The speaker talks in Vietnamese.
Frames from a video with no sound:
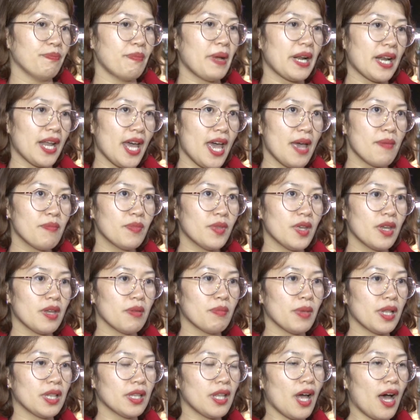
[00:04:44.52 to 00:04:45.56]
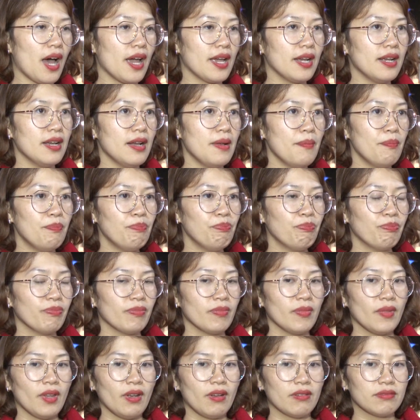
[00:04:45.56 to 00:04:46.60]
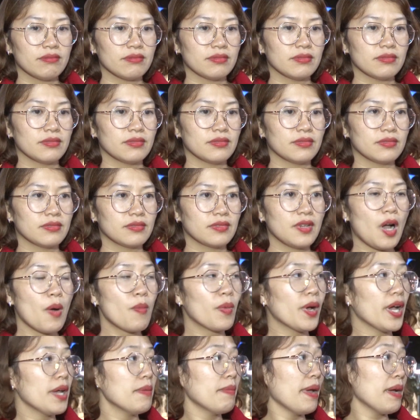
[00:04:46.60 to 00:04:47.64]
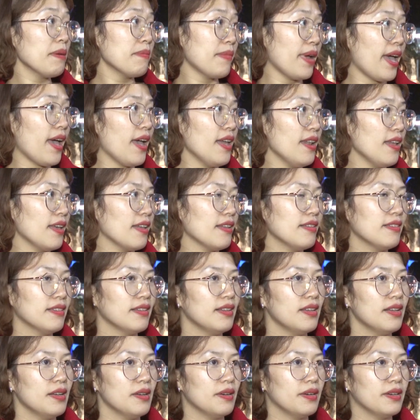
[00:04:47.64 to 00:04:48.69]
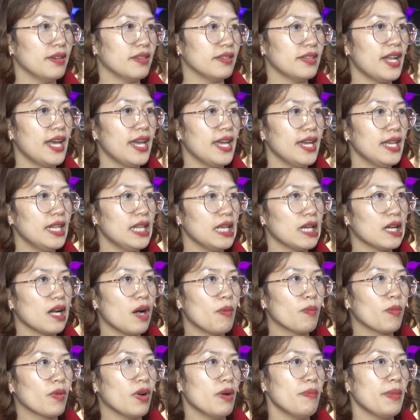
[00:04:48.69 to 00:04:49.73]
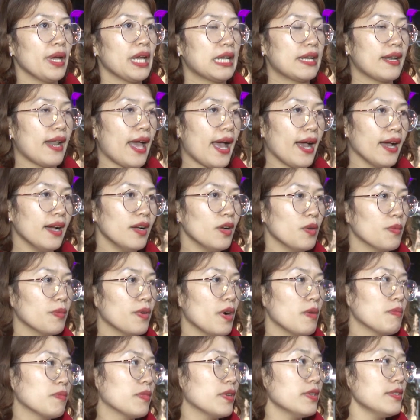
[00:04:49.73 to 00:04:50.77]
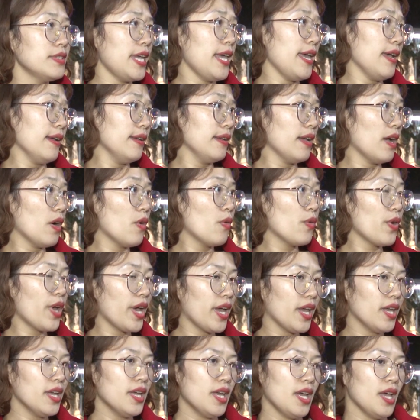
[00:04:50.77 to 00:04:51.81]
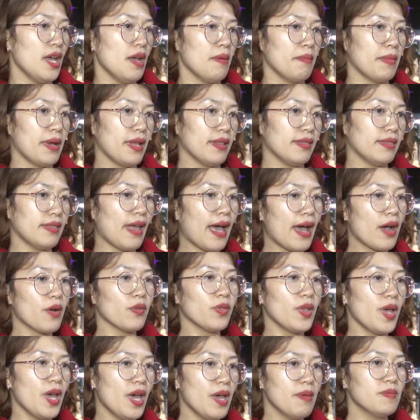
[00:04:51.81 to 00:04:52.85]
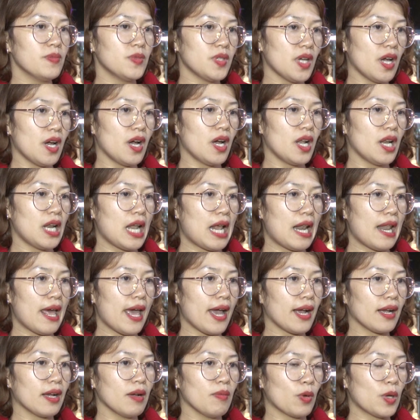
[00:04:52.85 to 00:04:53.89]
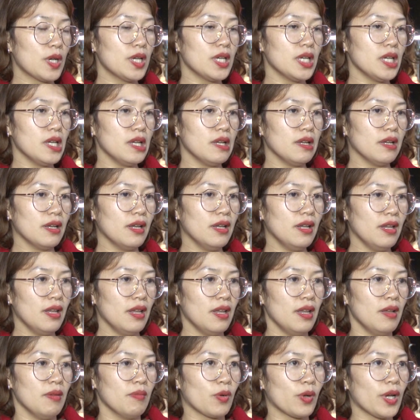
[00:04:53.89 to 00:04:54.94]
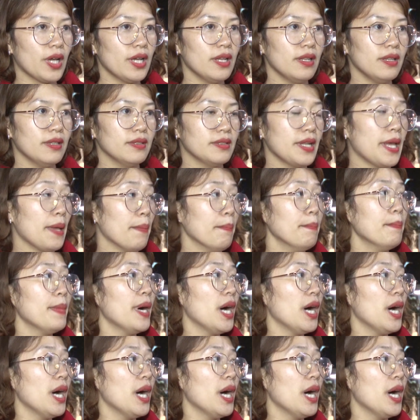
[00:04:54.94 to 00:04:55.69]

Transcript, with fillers: Ban đêm thì mình thấy um, không khí mát mẻ nè ờ, đi thì không có bị nắng cũng không có chen nhau đi mà tạo thêm cho Đà Lạt một cái ờ, một cái điểm